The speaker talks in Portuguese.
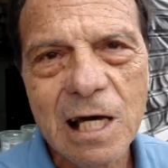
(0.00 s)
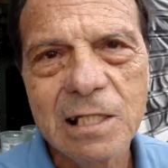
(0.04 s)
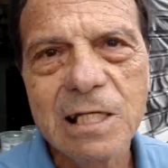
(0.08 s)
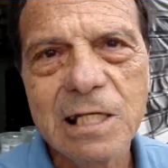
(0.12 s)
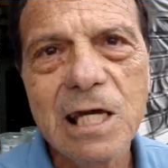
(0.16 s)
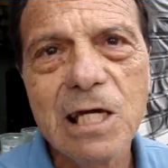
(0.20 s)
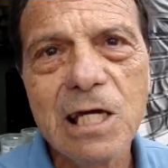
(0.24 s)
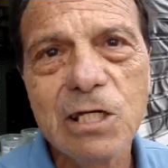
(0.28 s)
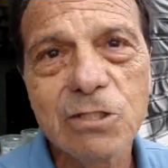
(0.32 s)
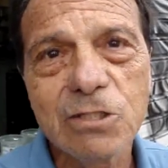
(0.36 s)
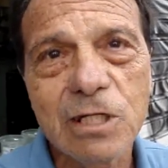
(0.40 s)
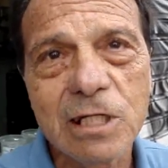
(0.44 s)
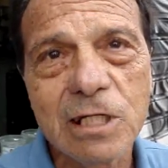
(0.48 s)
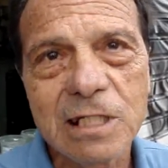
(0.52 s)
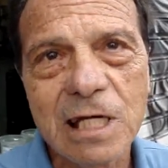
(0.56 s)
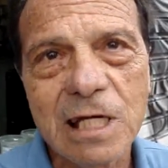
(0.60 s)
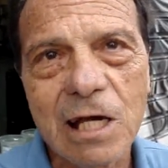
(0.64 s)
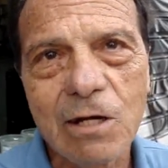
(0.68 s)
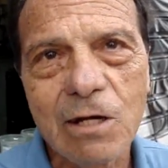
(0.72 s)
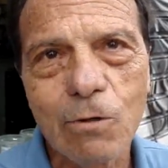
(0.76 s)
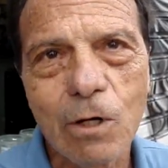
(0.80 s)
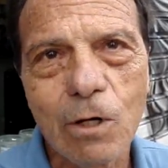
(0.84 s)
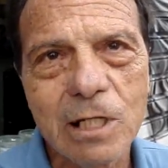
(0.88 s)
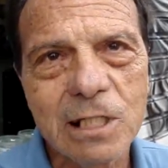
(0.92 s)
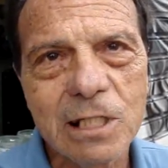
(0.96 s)
nem isso até
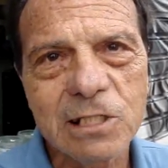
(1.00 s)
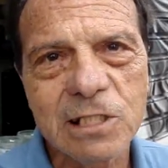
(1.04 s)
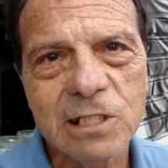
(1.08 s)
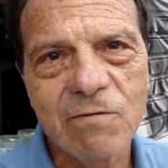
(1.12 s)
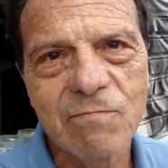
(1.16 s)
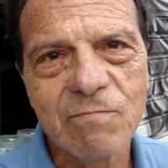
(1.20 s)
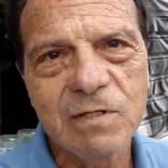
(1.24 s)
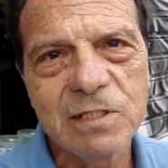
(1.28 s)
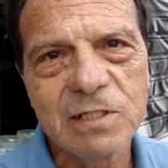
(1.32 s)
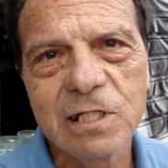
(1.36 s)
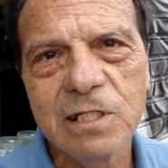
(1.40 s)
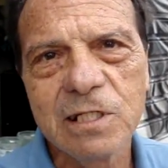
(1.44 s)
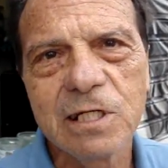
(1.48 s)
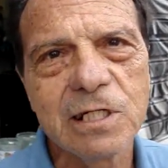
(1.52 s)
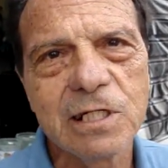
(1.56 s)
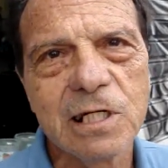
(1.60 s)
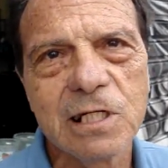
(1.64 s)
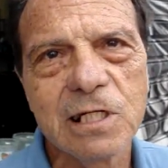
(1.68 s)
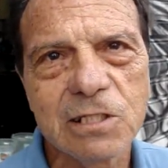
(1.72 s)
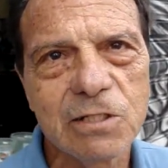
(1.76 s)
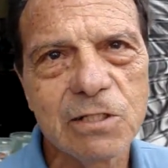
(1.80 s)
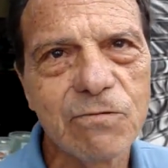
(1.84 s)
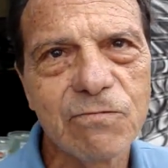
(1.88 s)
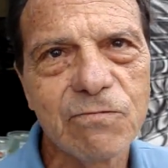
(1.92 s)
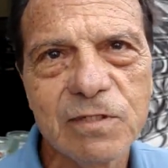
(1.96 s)
agora e as travessias de
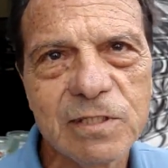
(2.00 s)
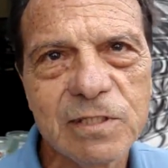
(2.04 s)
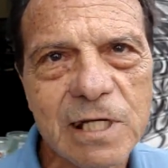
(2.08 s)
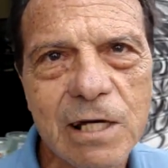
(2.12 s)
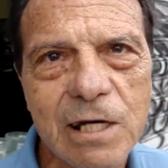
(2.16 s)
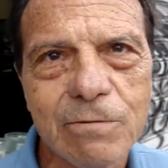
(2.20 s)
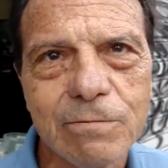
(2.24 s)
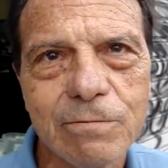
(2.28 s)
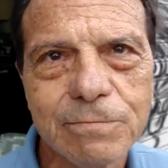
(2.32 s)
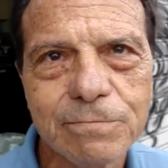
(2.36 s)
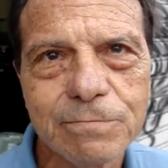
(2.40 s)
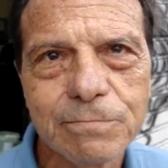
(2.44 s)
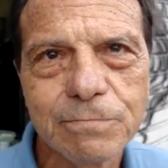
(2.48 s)
criança não fizeram.